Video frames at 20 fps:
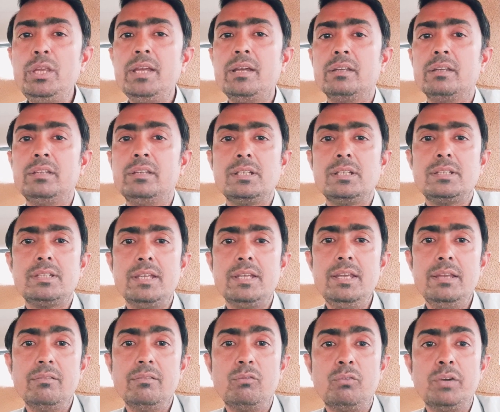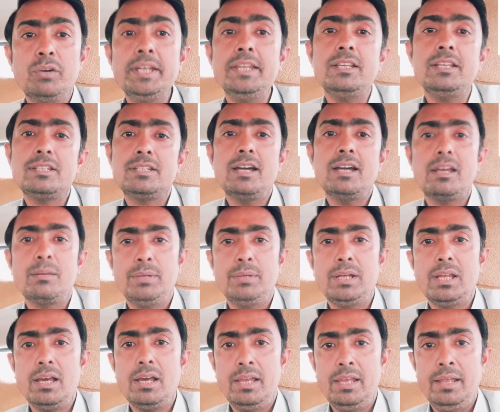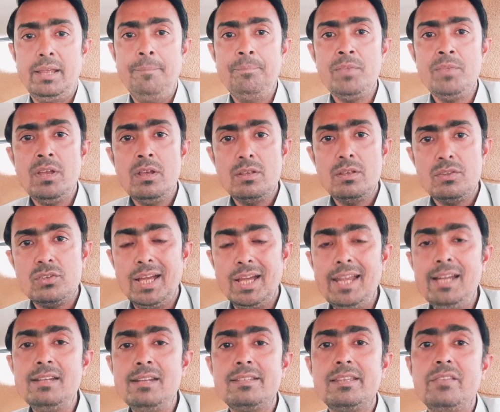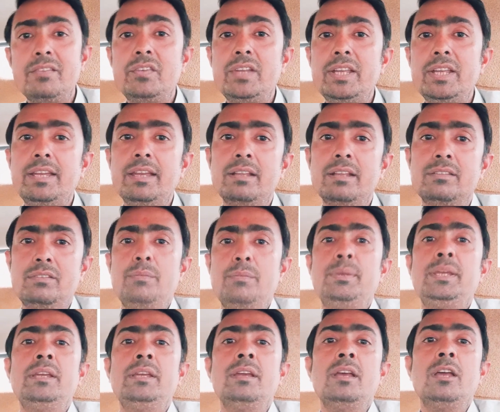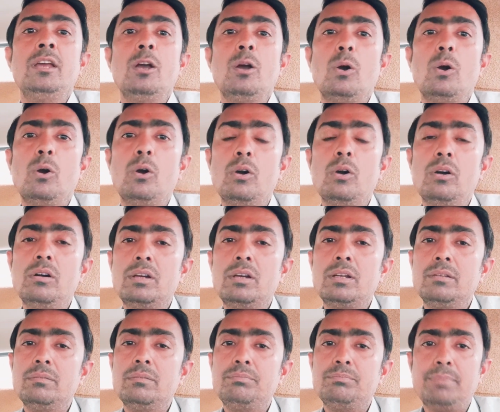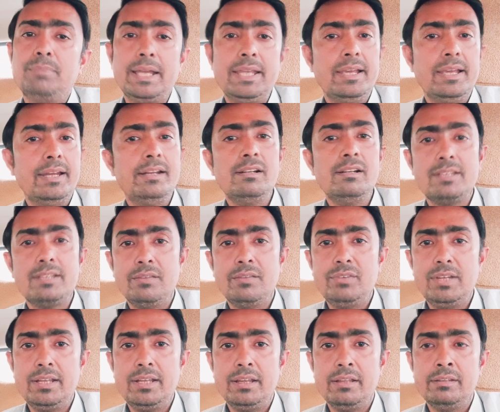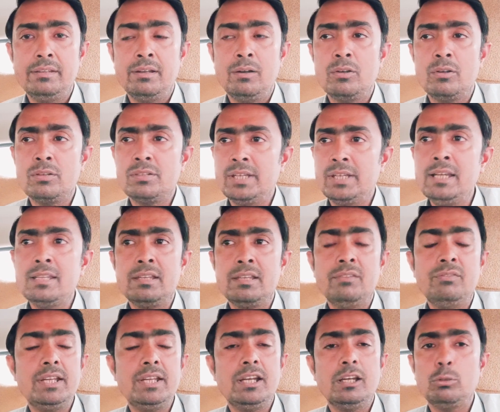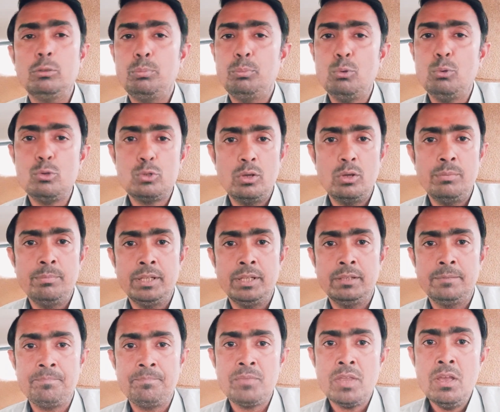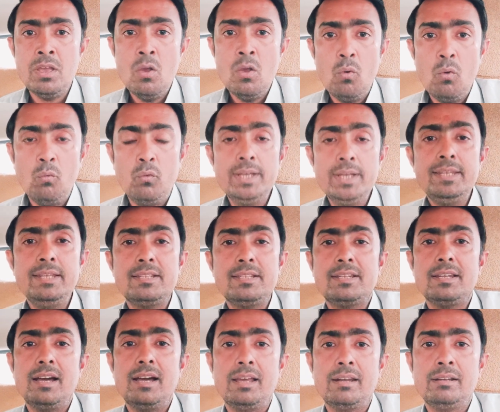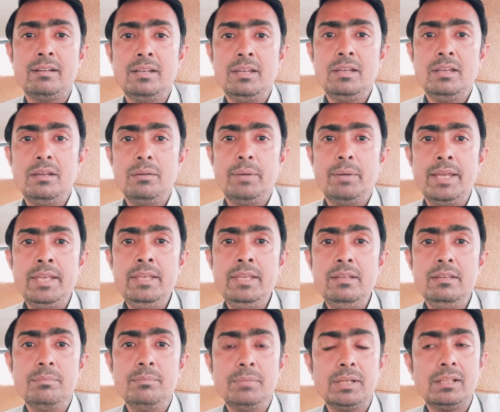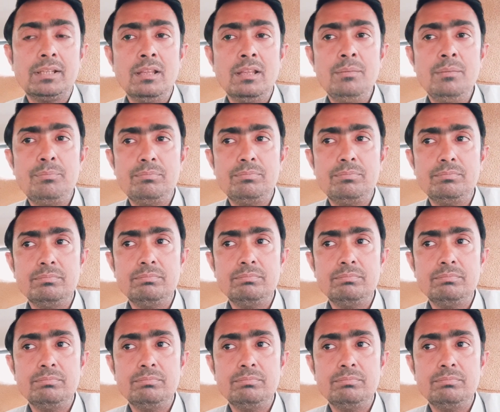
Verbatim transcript: बुरी कदर से वन स्टार मिला है चाइल्ड सेफ्टी के अंदर भी और भाई एडल्ट सेफ्टी के अंदर और चाइल्ड सेफ्टी का तो पूछो ही मत वन स्टार भाई मतलब